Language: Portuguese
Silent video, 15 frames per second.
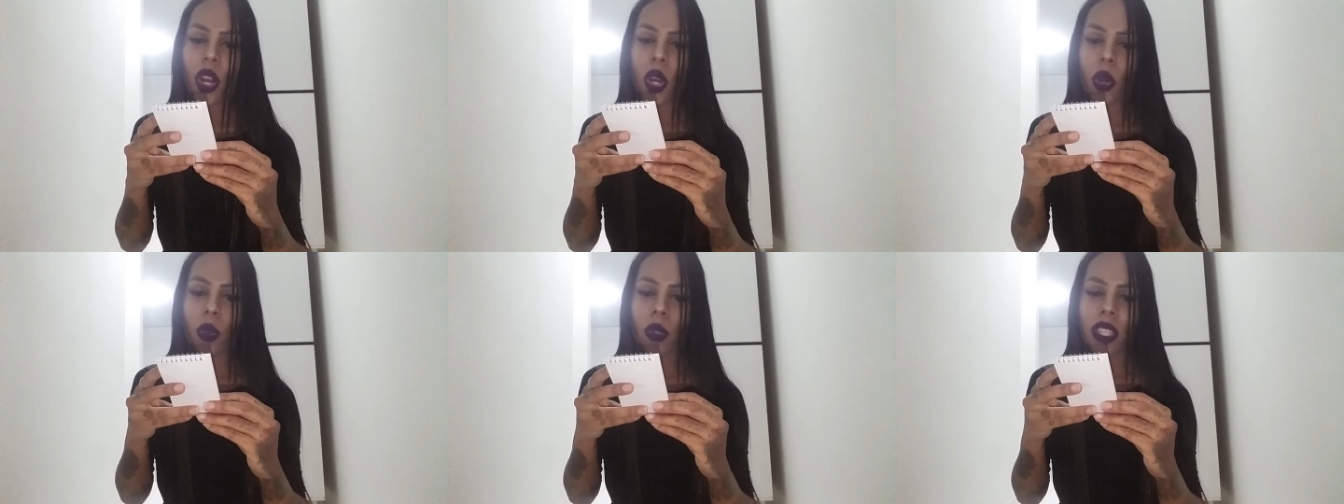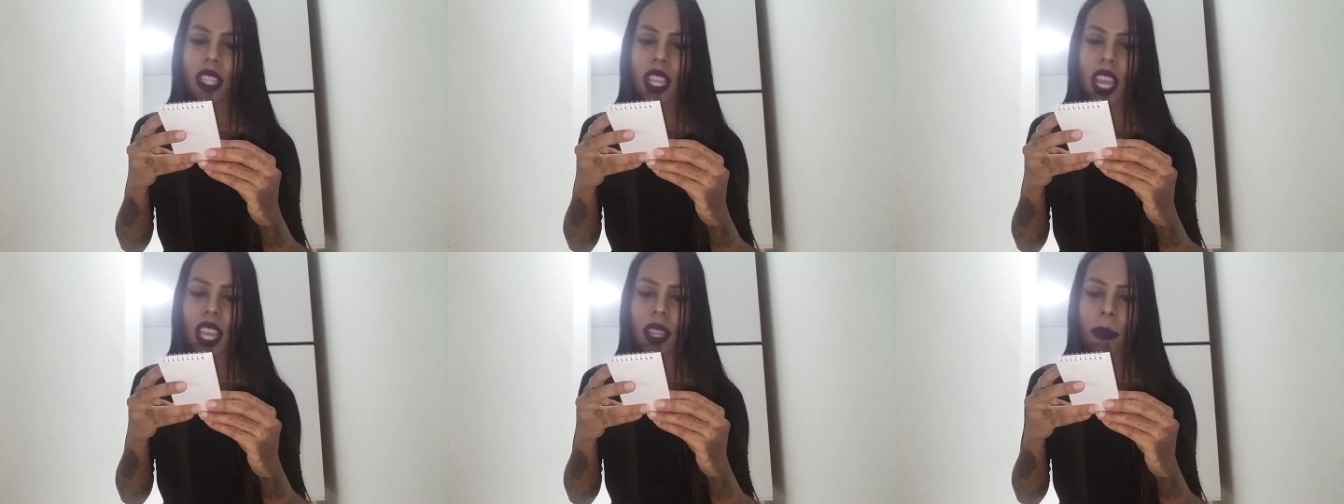
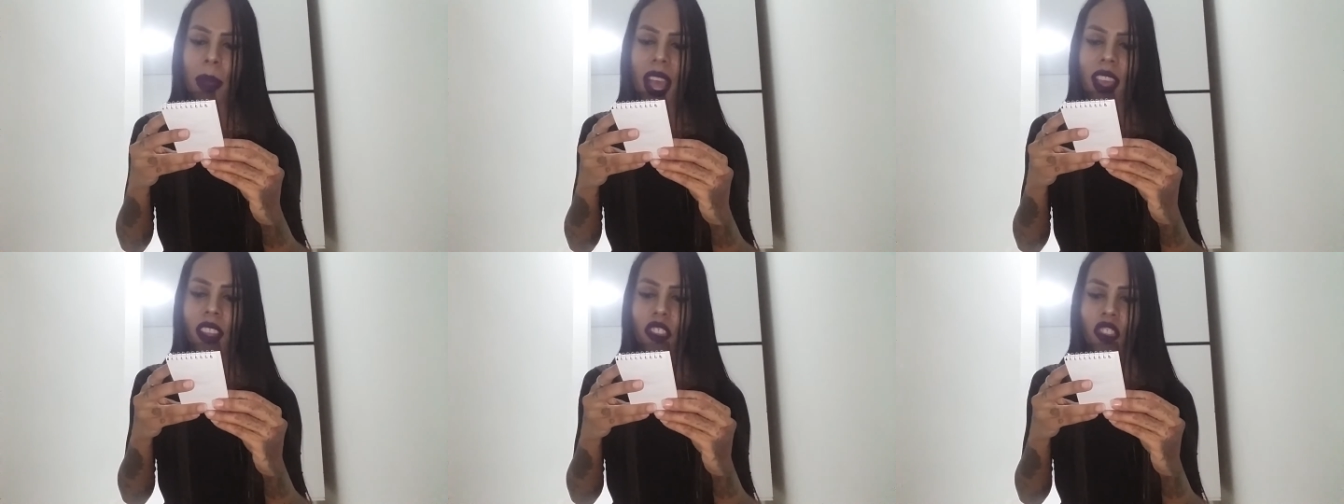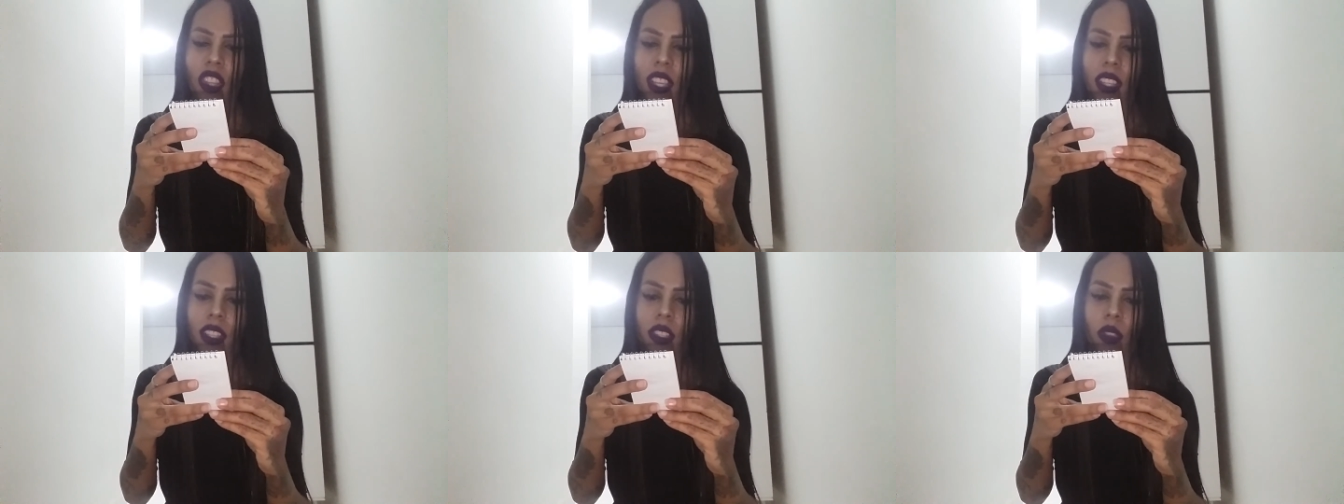Luciene
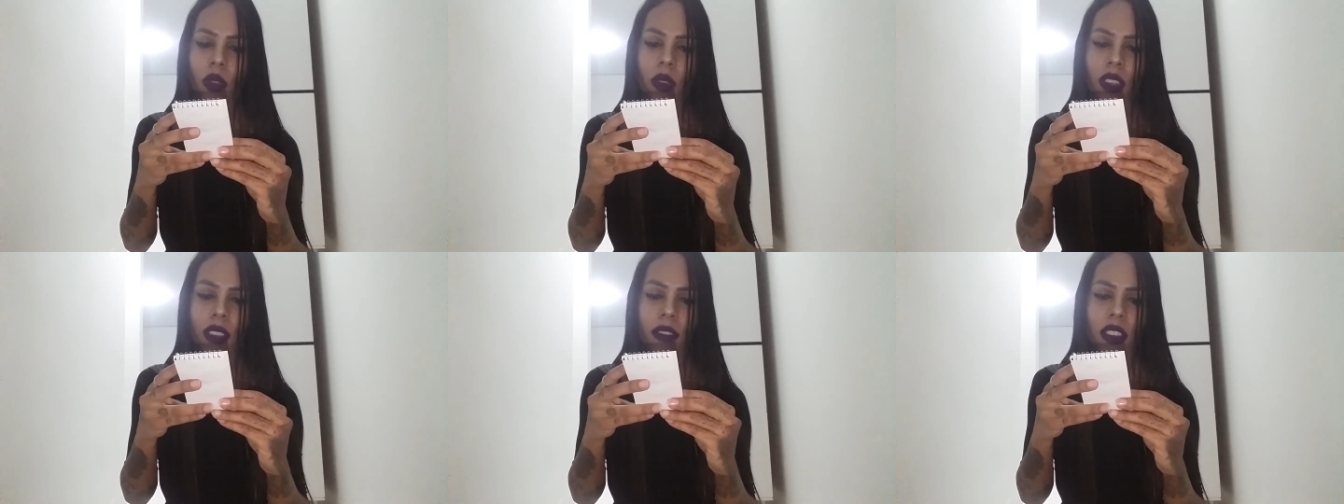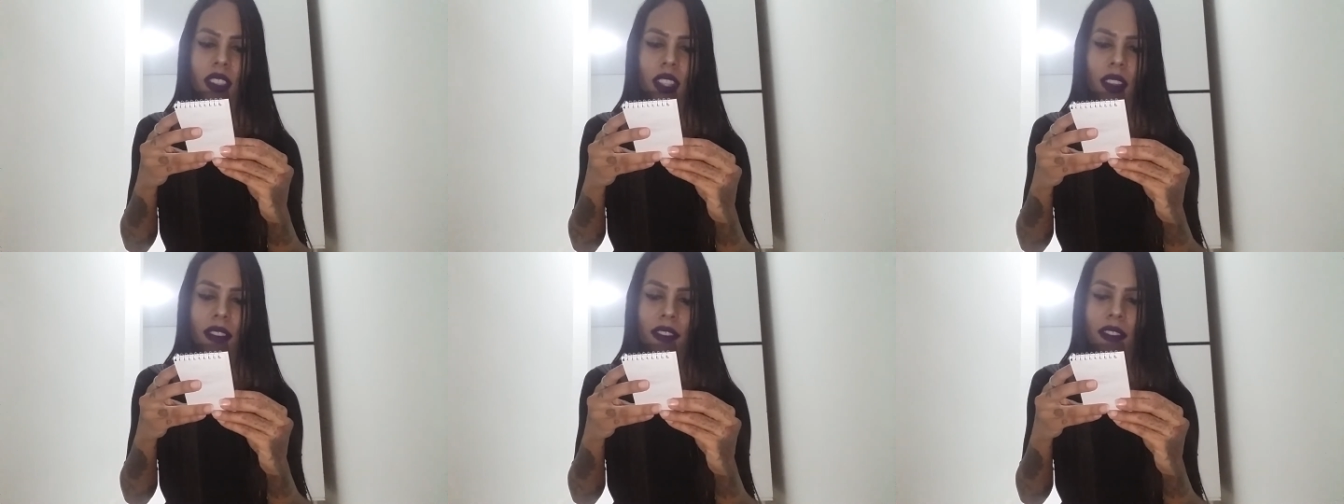Martins. O que
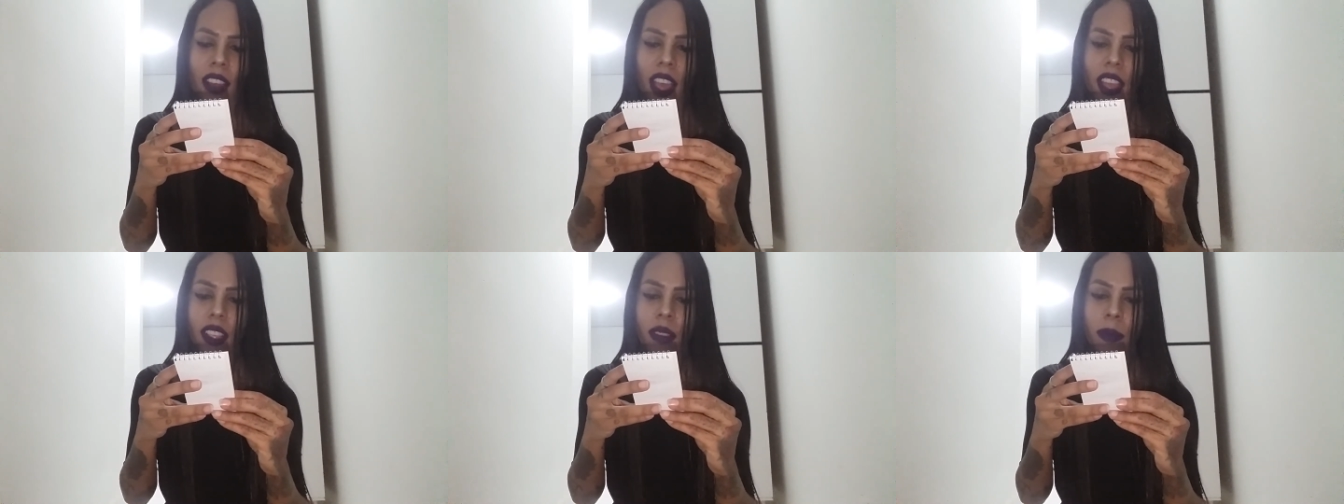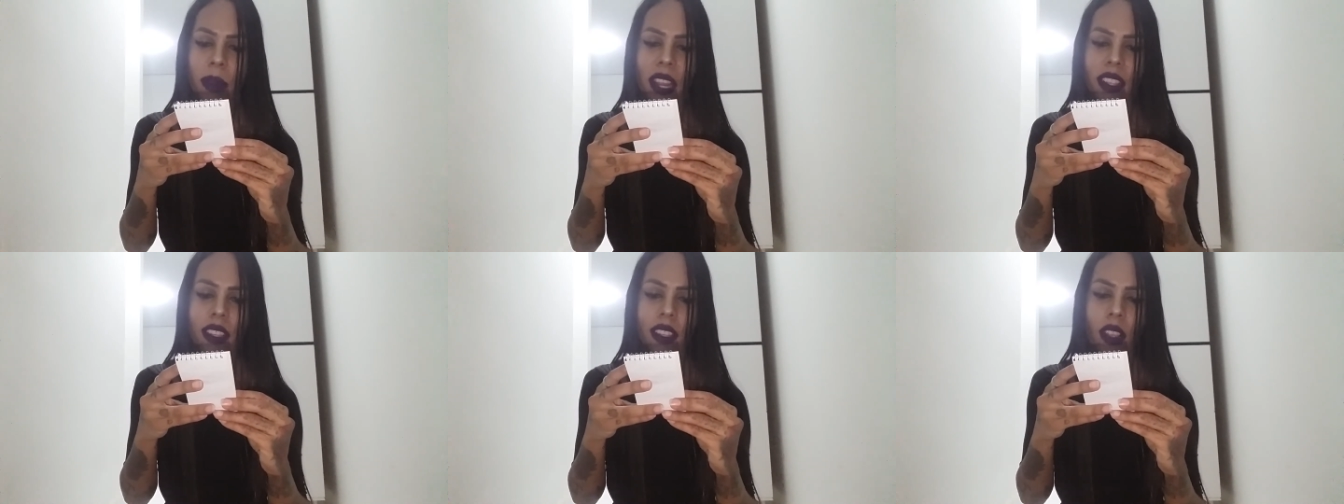você faz
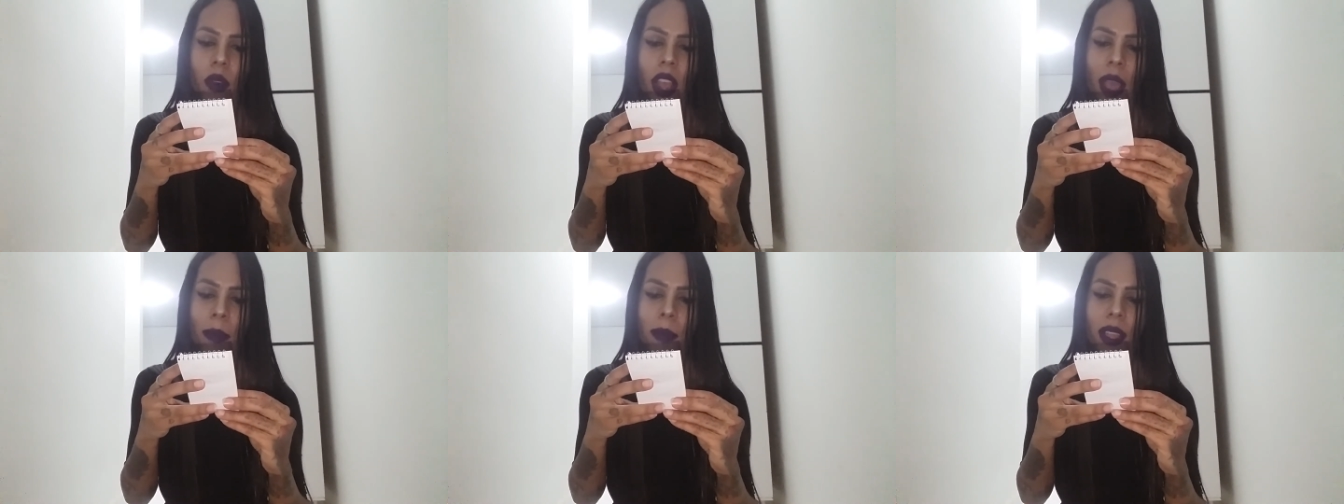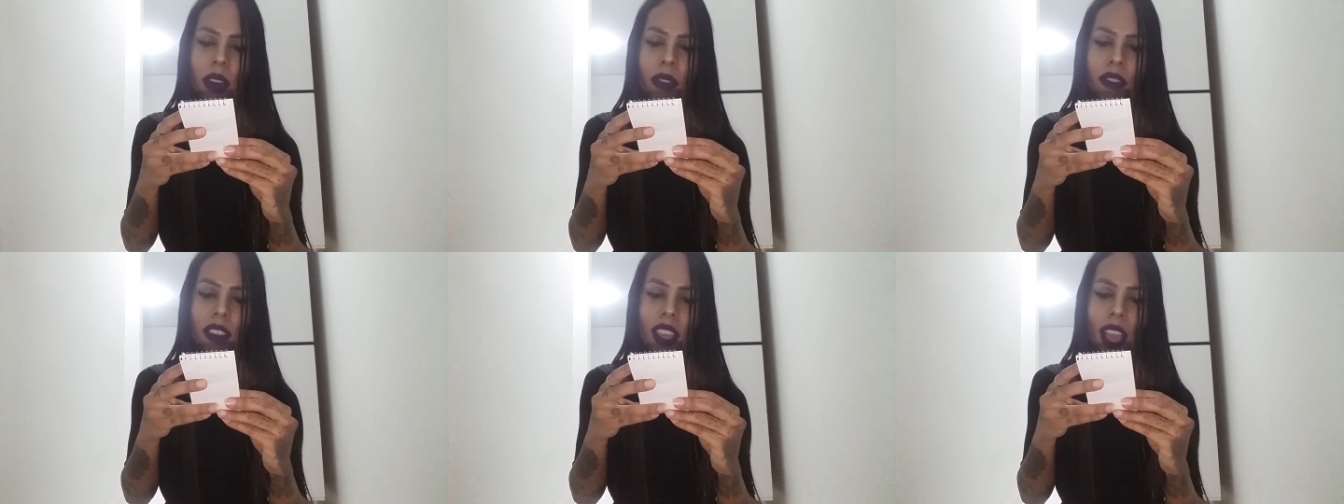para seu
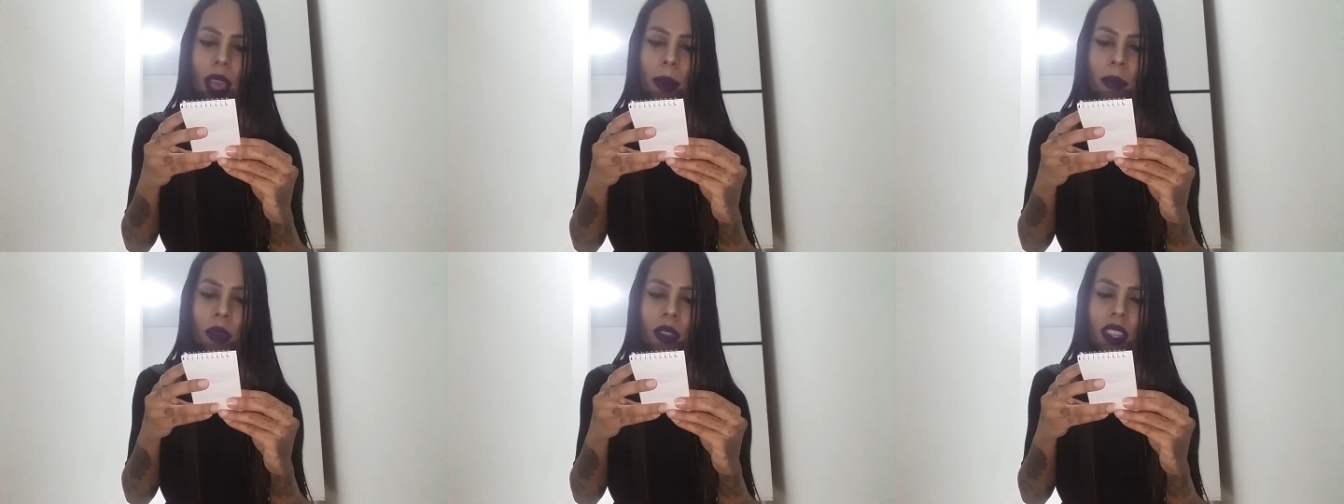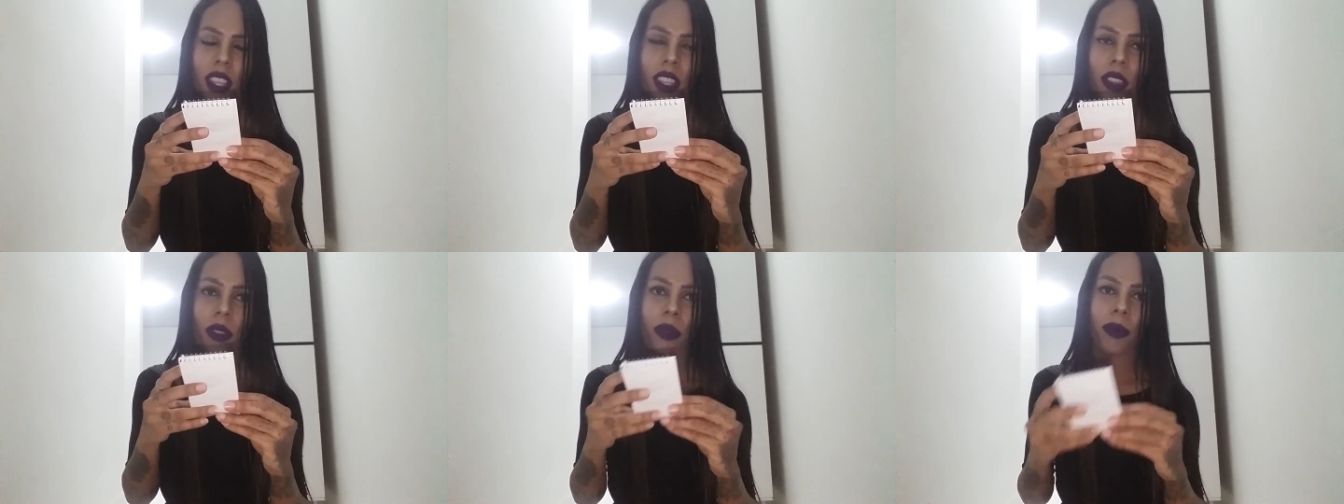cabelo ficar
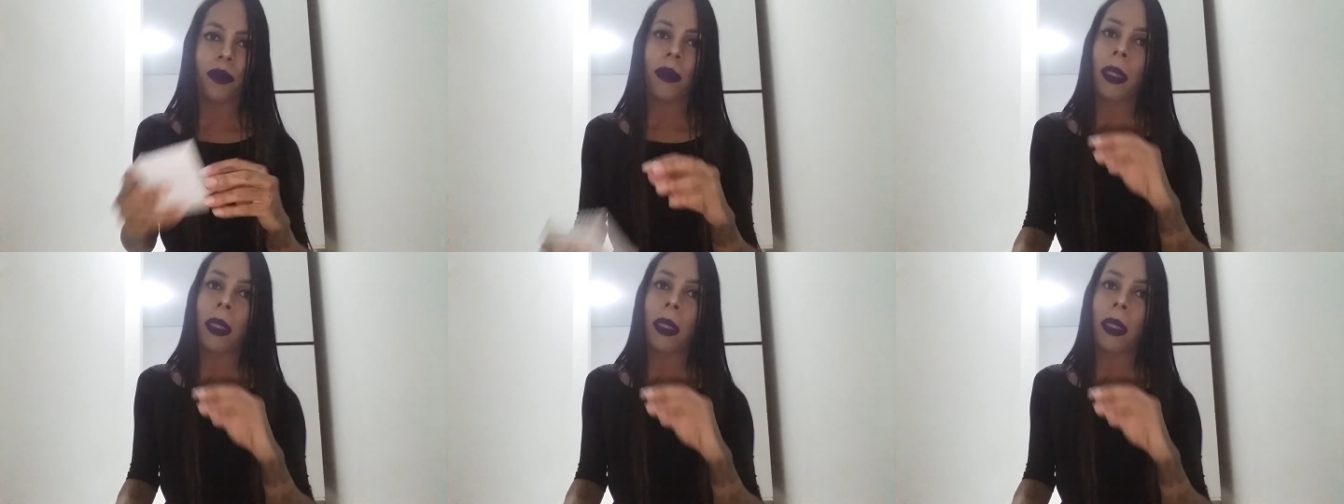bonito?